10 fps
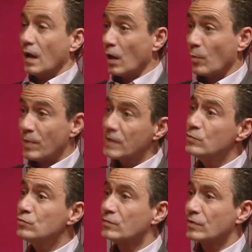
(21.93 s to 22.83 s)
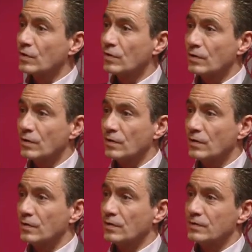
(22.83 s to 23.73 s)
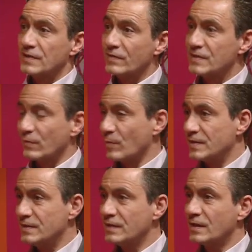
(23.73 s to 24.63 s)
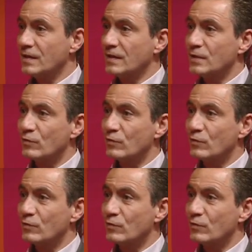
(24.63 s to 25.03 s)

Alors, parlez-nous de votre euh, service informatique et